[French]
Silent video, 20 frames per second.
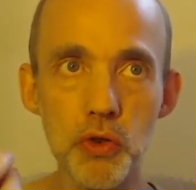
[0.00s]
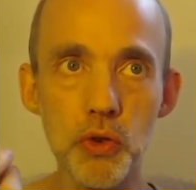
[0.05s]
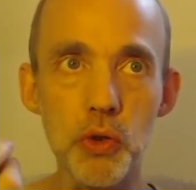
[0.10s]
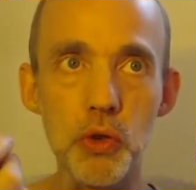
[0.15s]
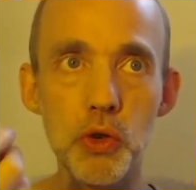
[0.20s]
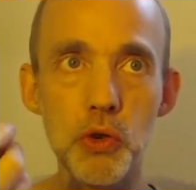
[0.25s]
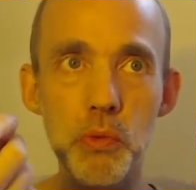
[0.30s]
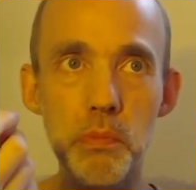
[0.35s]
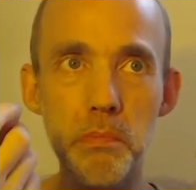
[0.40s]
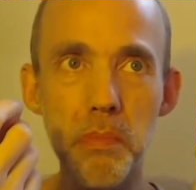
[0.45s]
je ne
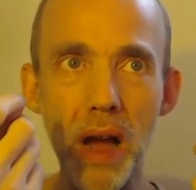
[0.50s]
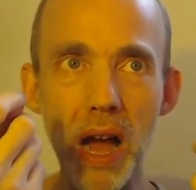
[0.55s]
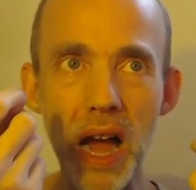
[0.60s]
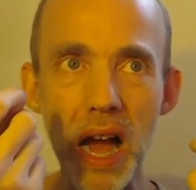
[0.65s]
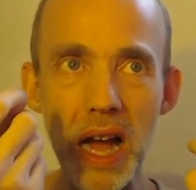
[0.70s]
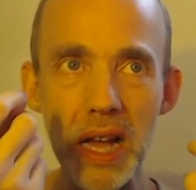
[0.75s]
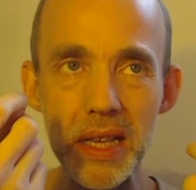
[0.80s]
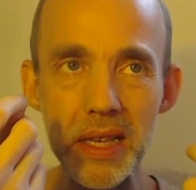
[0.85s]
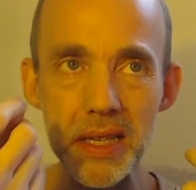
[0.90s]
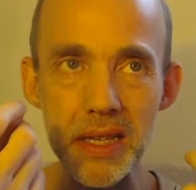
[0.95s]
suis pas
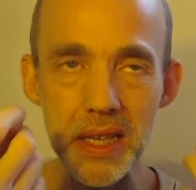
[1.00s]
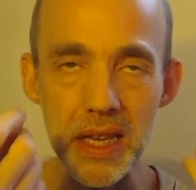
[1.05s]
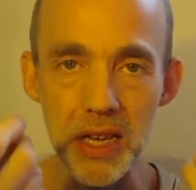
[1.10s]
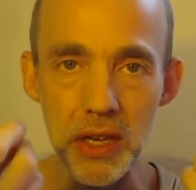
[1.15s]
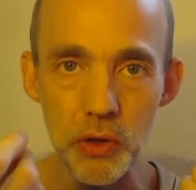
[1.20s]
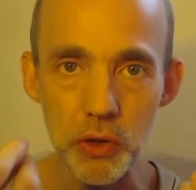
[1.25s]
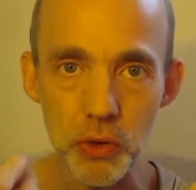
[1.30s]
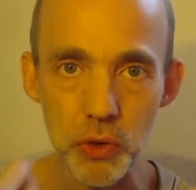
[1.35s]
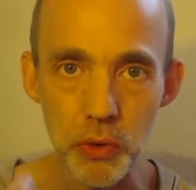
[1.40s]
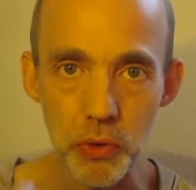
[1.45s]

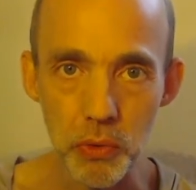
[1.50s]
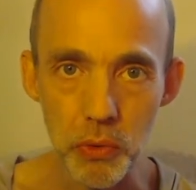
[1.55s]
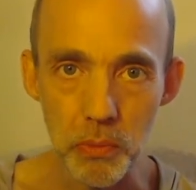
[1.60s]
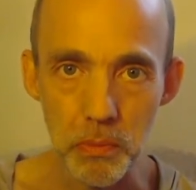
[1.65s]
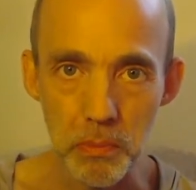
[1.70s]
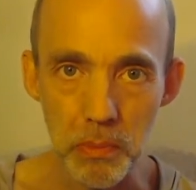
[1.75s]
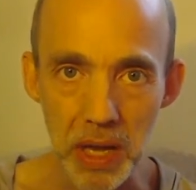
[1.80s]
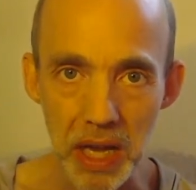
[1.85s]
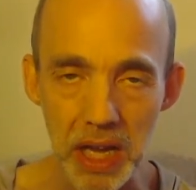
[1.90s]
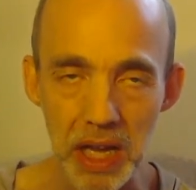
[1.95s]
assez, je ne
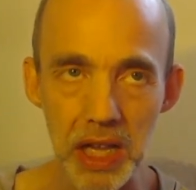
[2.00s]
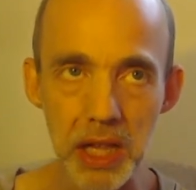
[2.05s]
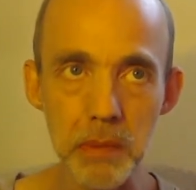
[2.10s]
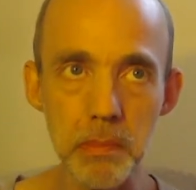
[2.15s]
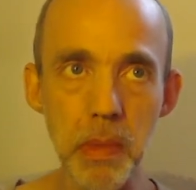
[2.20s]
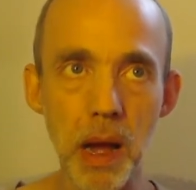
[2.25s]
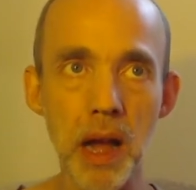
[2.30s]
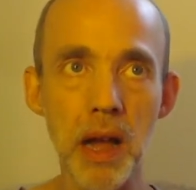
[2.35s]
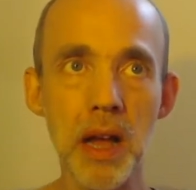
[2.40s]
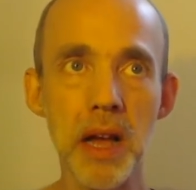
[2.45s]
mérite
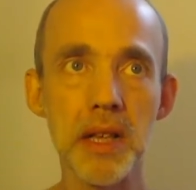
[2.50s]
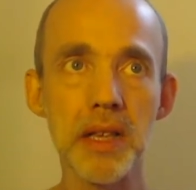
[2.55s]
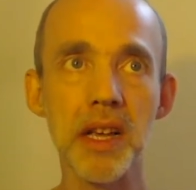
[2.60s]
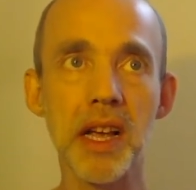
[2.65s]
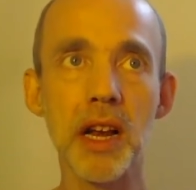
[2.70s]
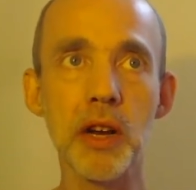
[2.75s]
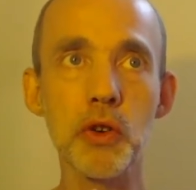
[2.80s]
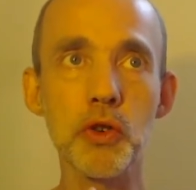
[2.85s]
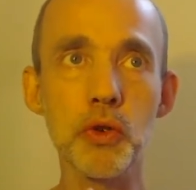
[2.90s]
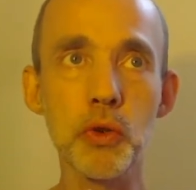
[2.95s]
pas. C'est
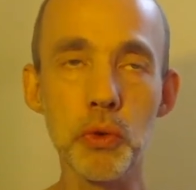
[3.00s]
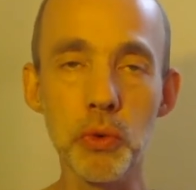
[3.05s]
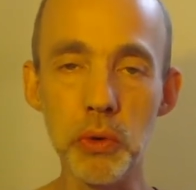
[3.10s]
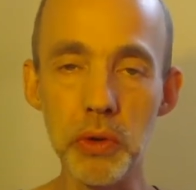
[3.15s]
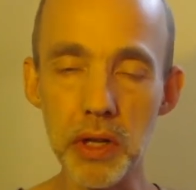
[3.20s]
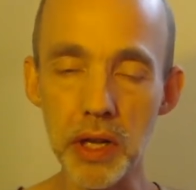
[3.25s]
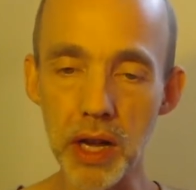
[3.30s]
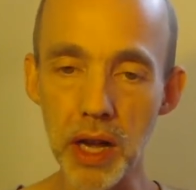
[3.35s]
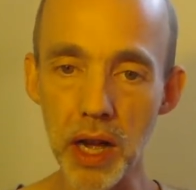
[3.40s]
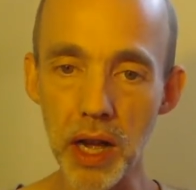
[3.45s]
quelque chose de
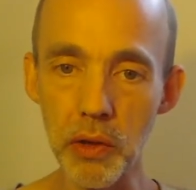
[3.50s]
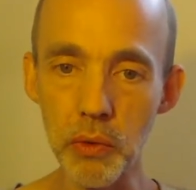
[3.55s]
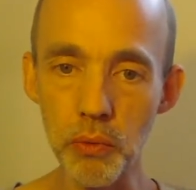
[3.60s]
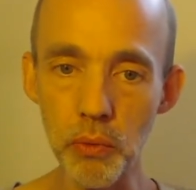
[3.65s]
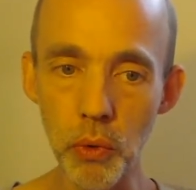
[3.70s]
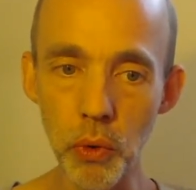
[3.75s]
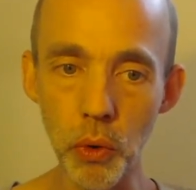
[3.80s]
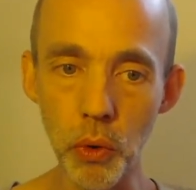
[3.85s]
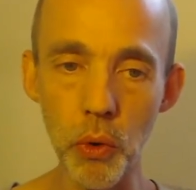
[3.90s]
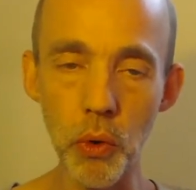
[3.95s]
très
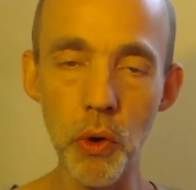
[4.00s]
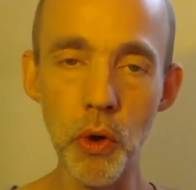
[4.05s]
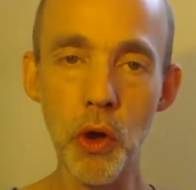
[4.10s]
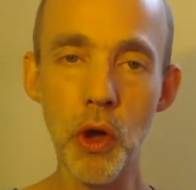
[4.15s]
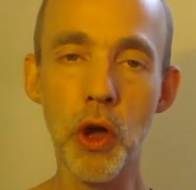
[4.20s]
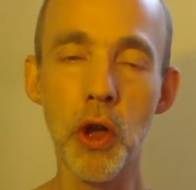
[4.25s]
douloureux